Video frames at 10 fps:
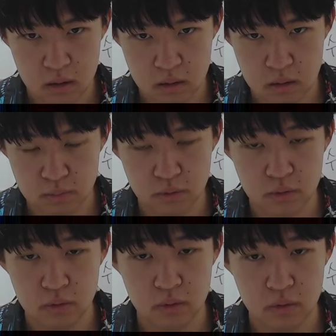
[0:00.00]
그
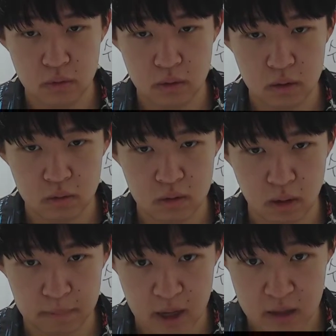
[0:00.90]
불교 계통이
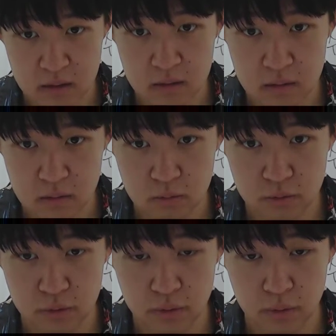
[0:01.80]
다 대승
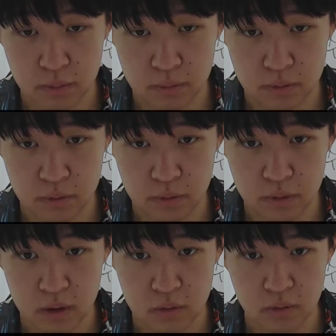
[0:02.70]
불교
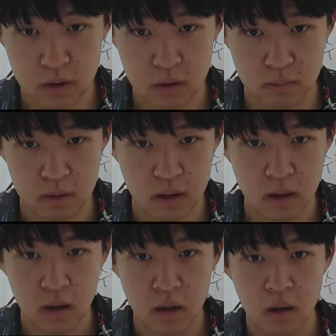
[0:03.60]
불교 계통인
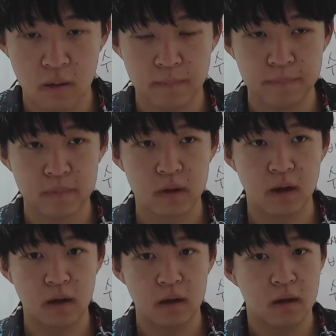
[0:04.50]
겁니다.
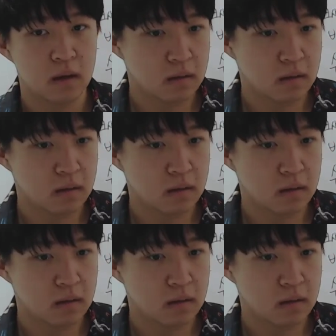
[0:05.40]
그러니까